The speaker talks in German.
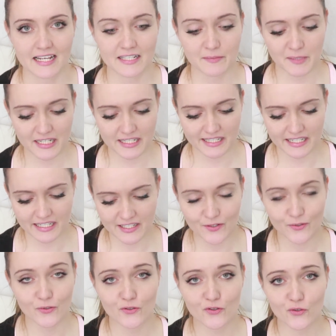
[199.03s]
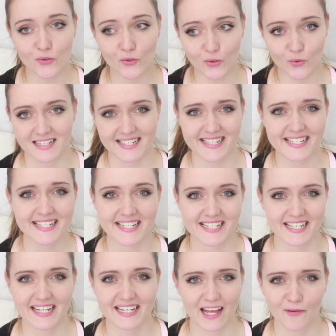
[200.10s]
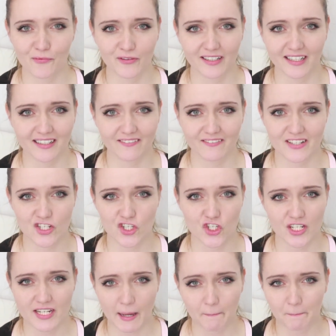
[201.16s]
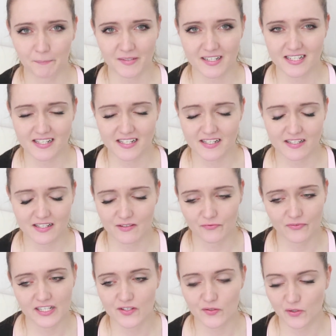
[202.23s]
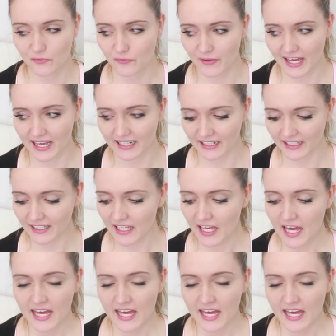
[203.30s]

ist mir das Risiko zu groß, dass die sich dann davon irgendwas schnappen. Das ist viel zu gefährlich.